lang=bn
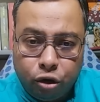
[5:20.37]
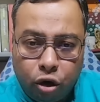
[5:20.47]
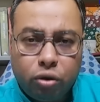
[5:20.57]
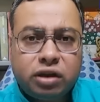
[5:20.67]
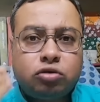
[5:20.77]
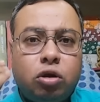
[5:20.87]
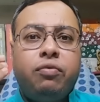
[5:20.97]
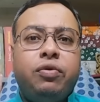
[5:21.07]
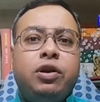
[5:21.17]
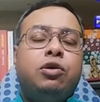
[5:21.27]
মধ্যে
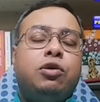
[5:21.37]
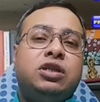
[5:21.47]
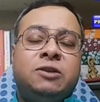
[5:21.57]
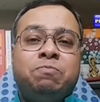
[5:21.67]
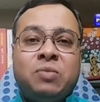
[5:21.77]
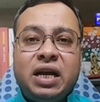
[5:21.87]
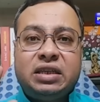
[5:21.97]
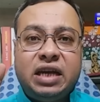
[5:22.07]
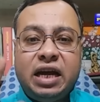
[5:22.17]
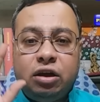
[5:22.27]
ঘটনাস্থলের ভিডিও রয়েছে
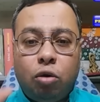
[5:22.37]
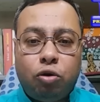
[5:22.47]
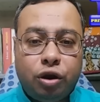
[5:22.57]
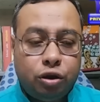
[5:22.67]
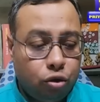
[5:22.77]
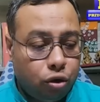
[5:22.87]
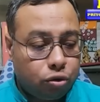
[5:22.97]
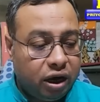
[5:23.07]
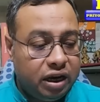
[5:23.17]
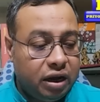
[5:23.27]
সেই খবর কিন্তু
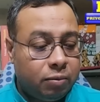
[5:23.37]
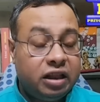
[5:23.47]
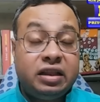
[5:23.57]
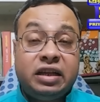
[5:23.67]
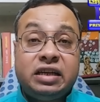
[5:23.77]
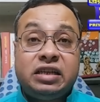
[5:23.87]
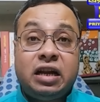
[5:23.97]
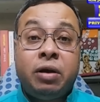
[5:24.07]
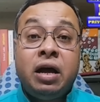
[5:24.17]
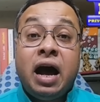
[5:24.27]
গতকালই আপনাদের
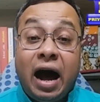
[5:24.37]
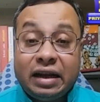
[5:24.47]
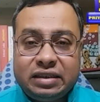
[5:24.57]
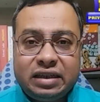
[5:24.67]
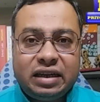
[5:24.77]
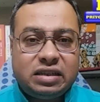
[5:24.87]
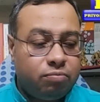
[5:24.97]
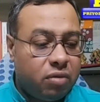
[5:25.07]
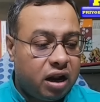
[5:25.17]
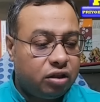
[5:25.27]
দিয়েছিলাম আজকে
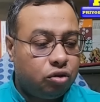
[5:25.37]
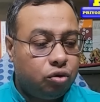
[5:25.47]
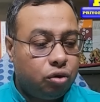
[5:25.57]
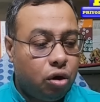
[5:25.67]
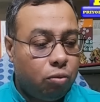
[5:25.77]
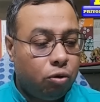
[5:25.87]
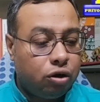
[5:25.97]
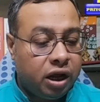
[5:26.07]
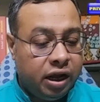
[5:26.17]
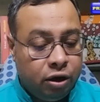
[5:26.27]
যে মারাত্মক
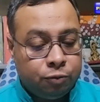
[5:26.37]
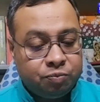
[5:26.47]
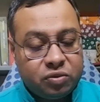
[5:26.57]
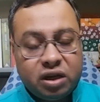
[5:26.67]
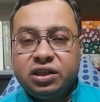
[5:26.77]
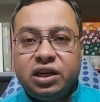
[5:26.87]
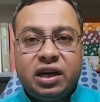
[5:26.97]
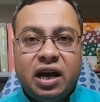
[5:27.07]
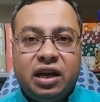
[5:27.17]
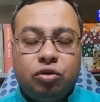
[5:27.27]
খবরটা এলো
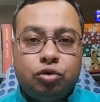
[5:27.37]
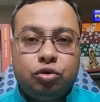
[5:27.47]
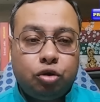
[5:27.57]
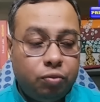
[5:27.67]
সেটা কিন্তু